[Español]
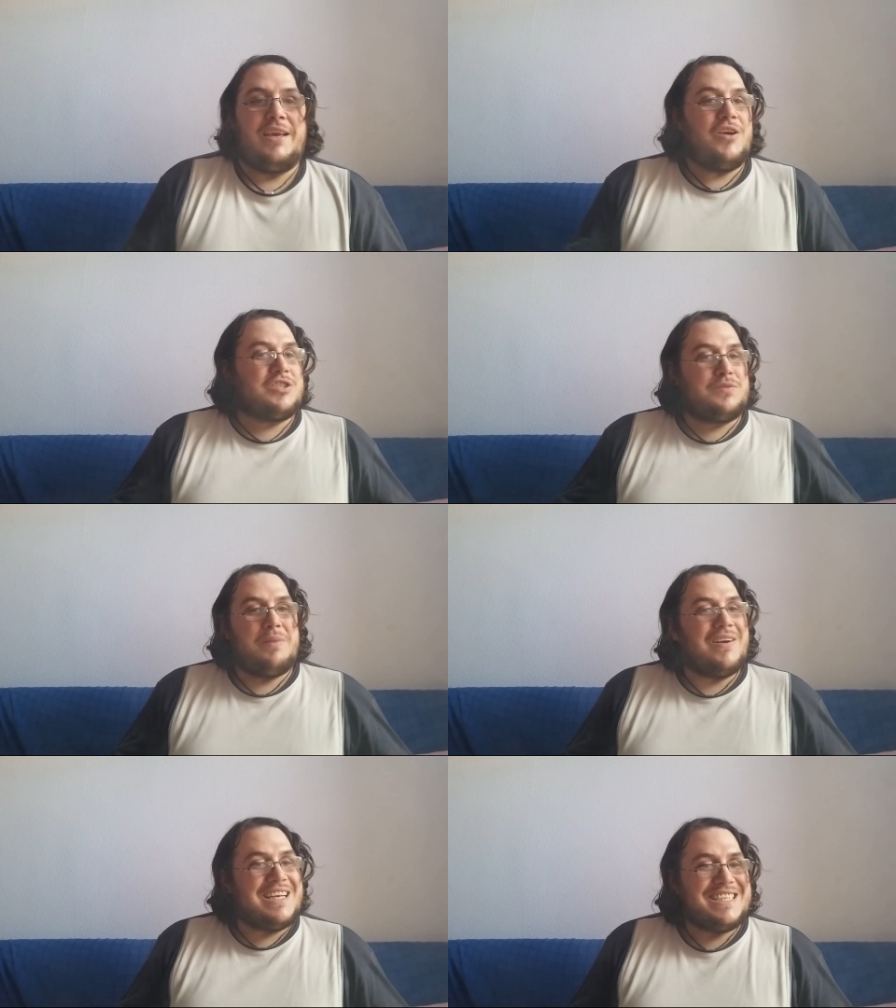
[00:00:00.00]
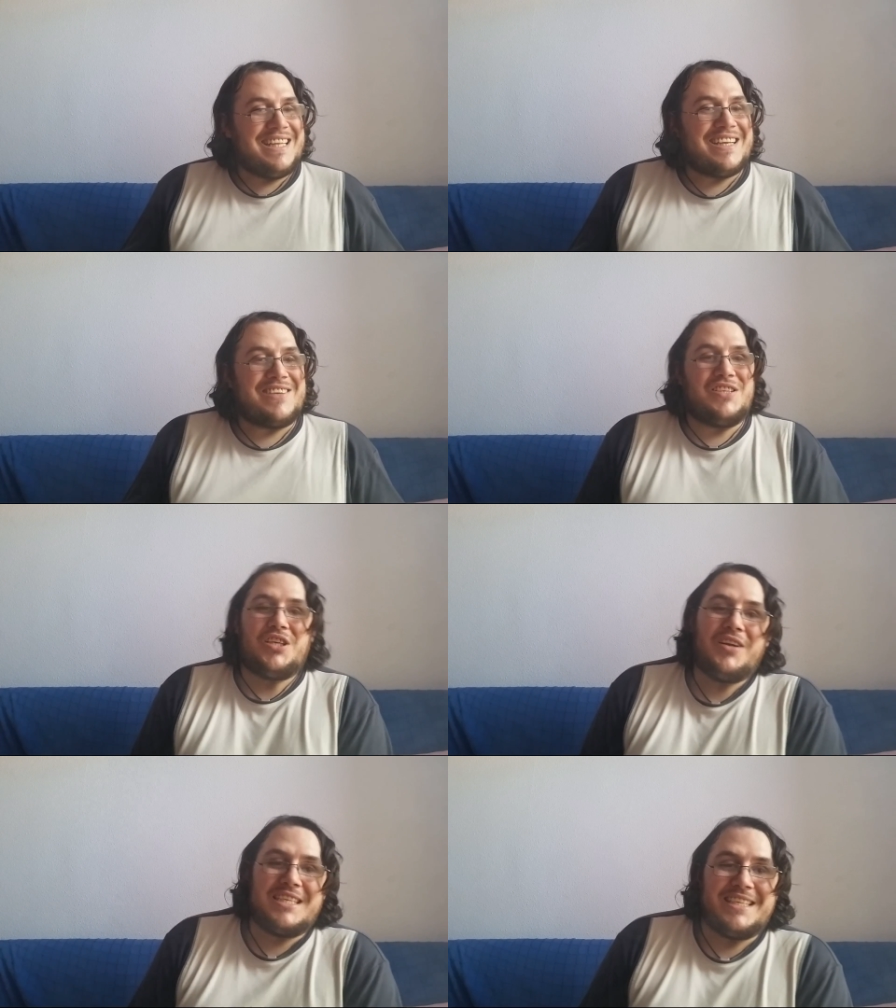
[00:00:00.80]
Y os espero en la siguiente
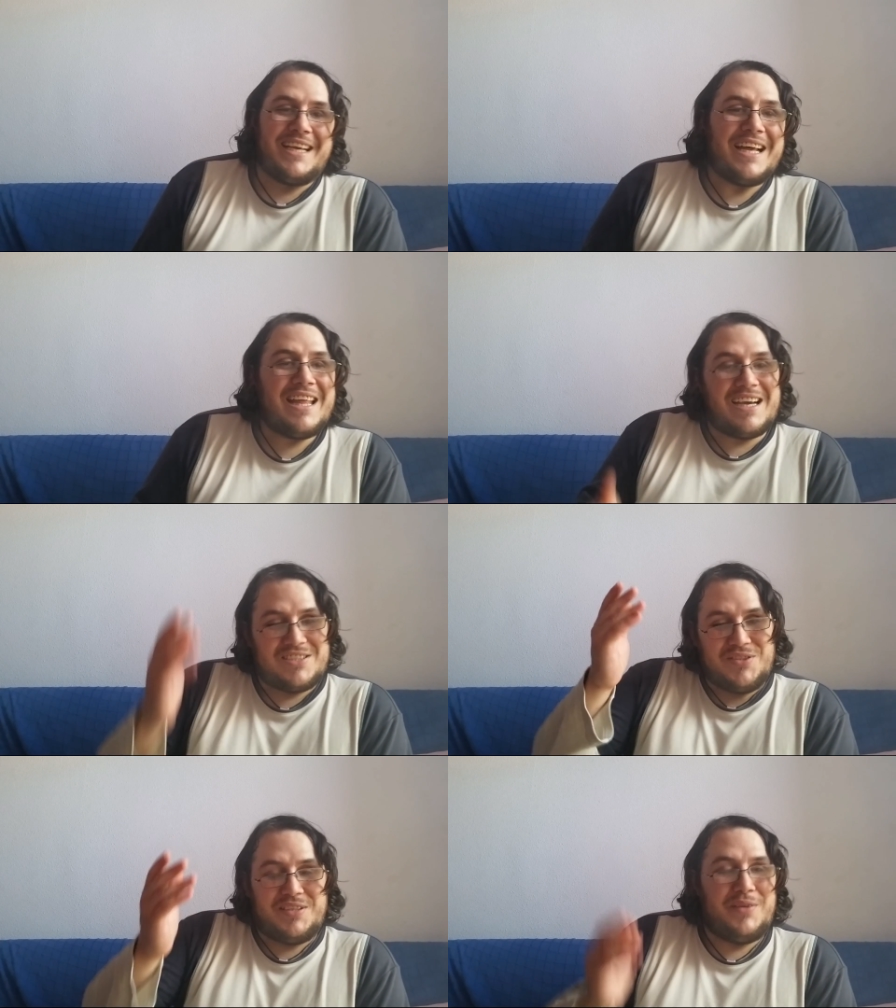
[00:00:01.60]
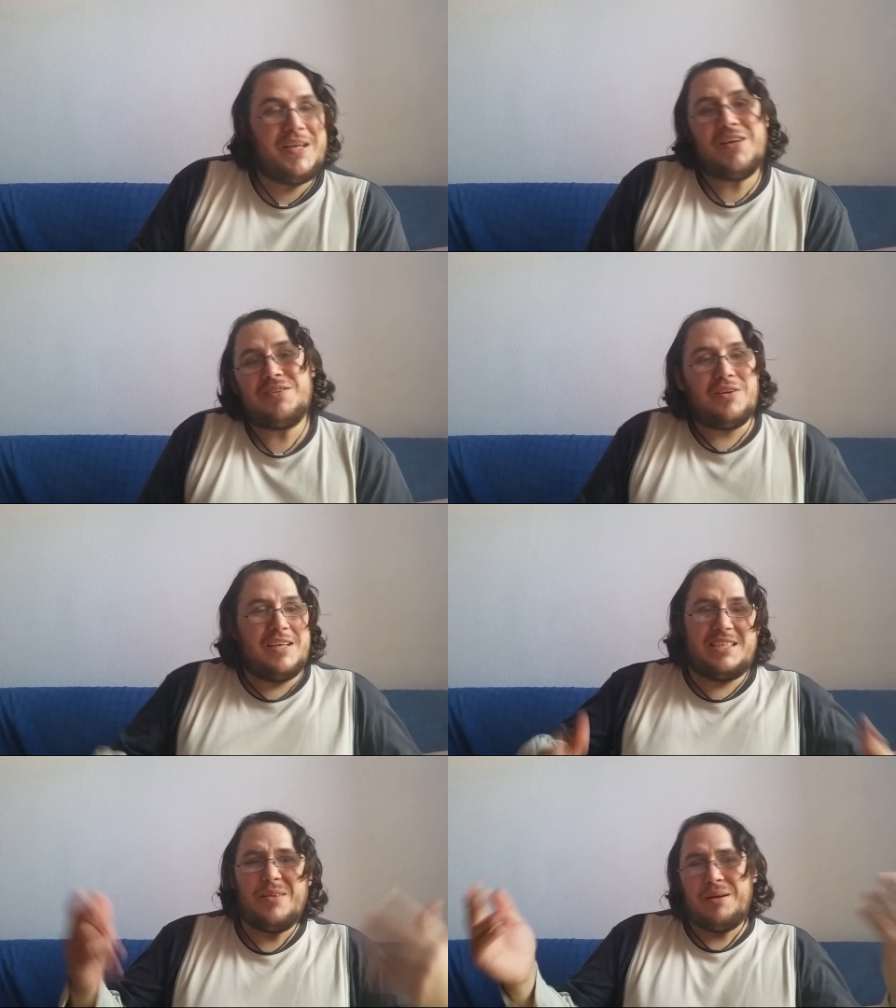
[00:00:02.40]
revisión, así que nada, suscribiros, lo
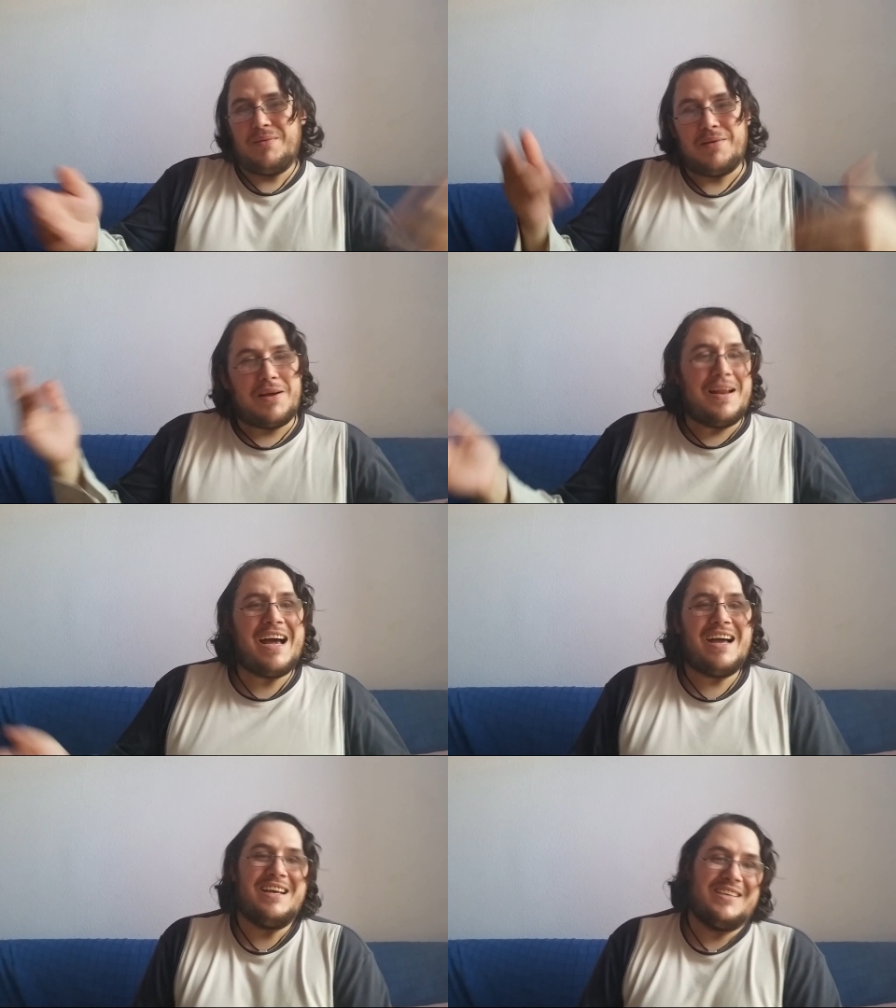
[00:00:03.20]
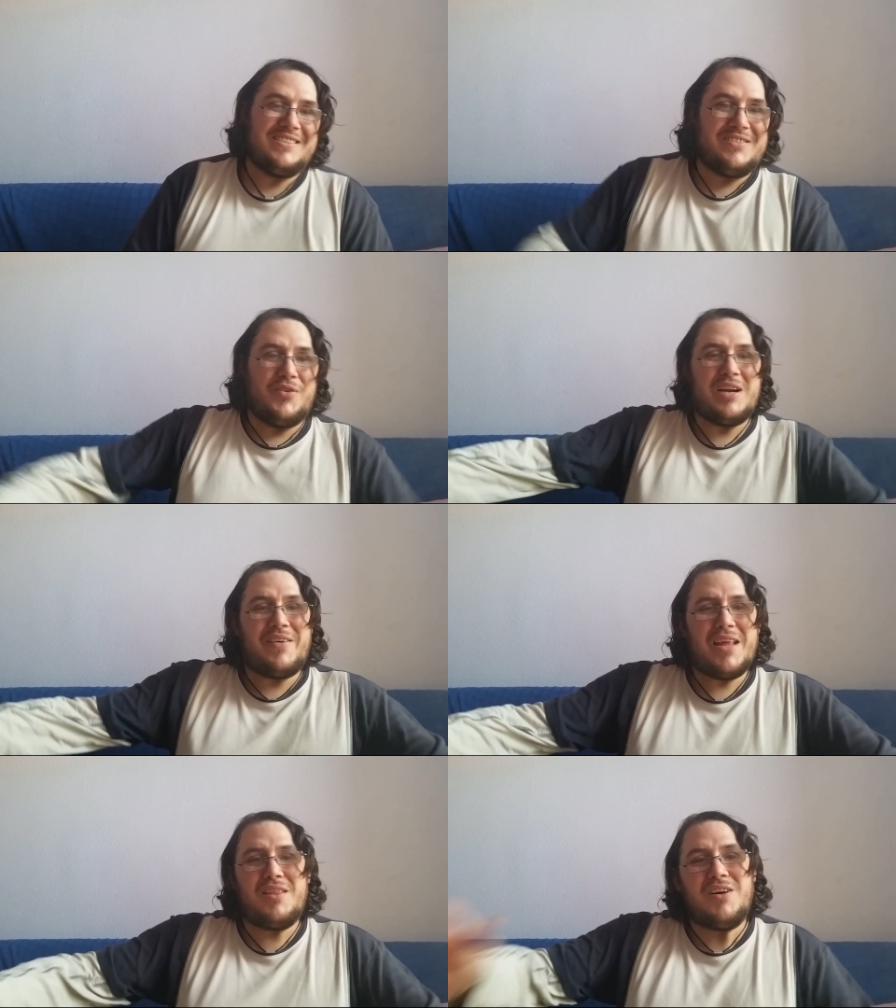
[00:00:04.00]
de siempre, bla bla bla. Un
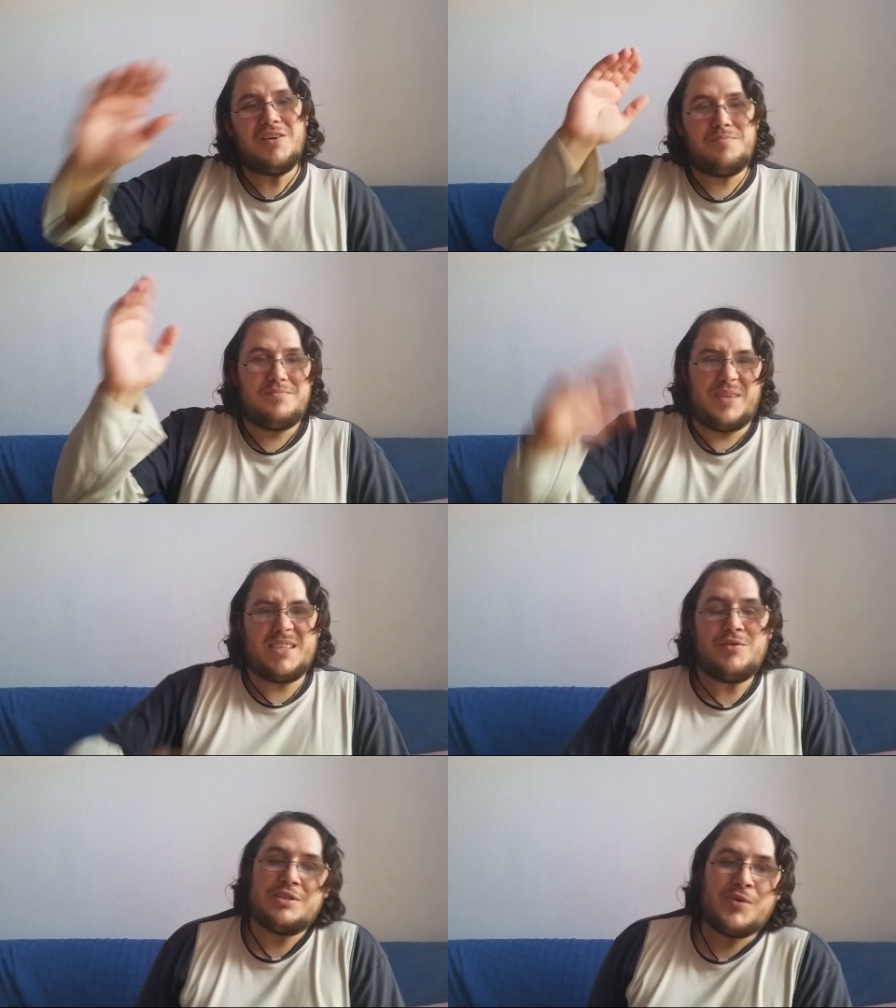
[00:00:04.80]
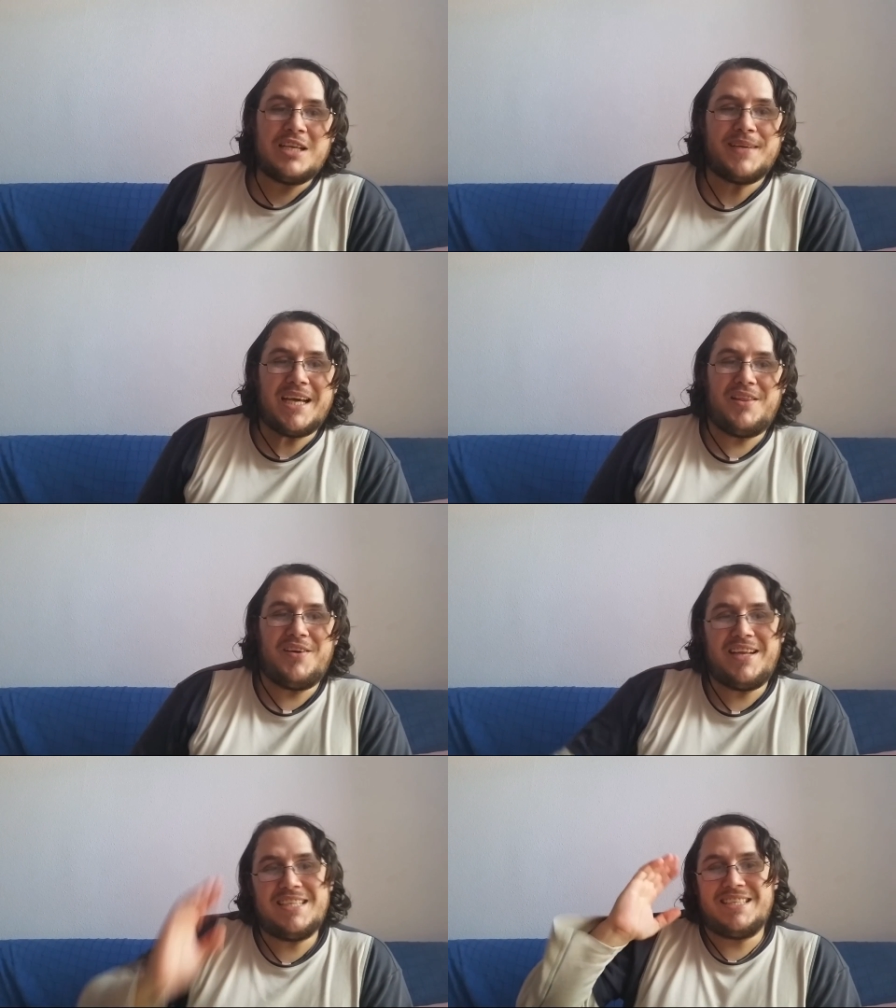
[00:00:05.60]
abrazo, pasad unas buenas
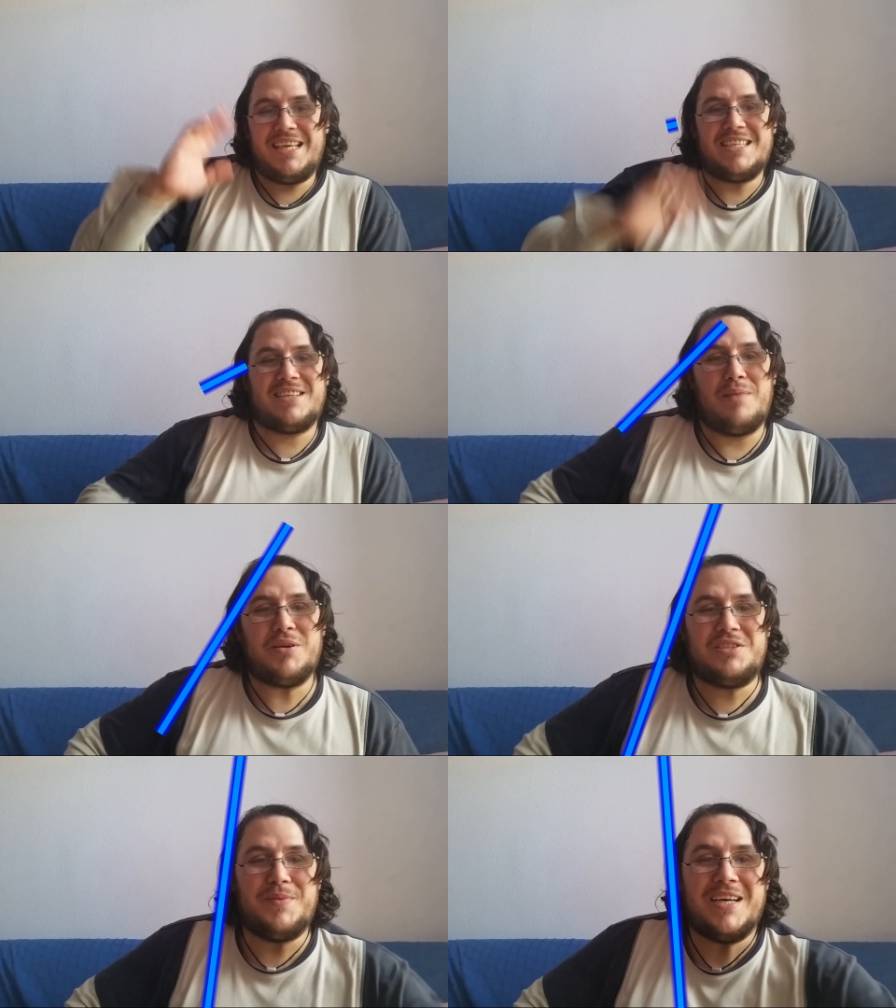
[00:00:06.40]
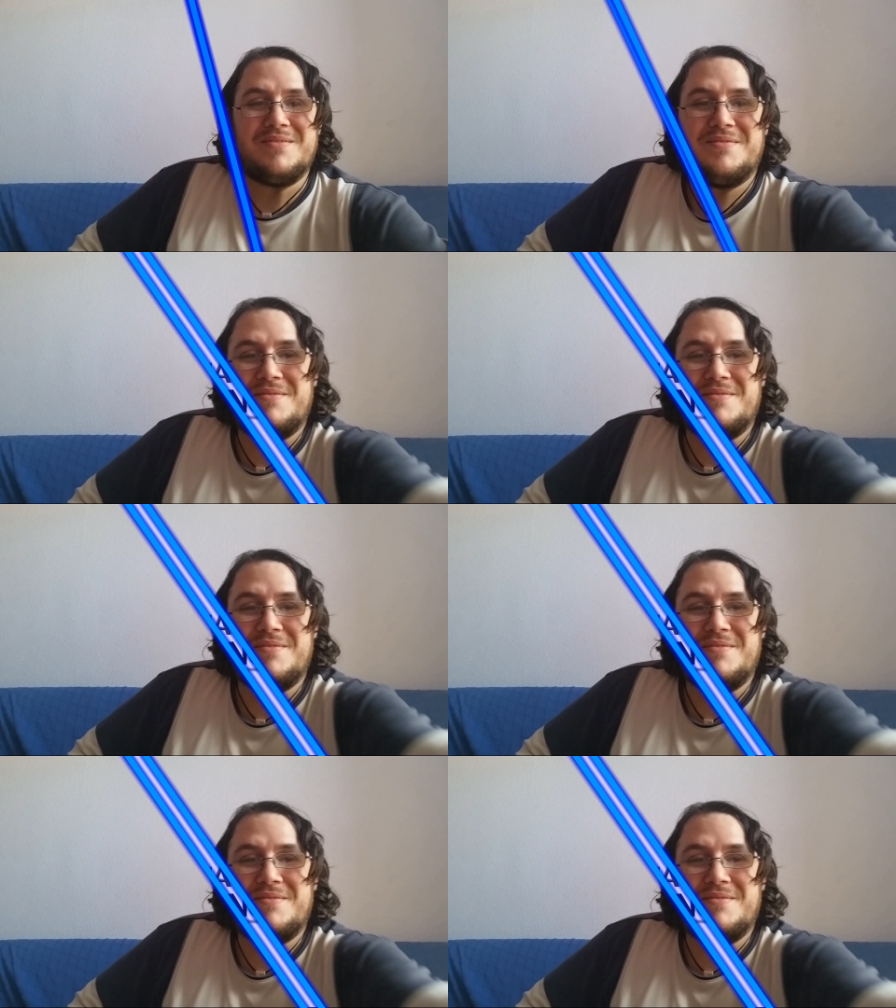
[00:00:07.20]
vacaciones y hasta la próxima.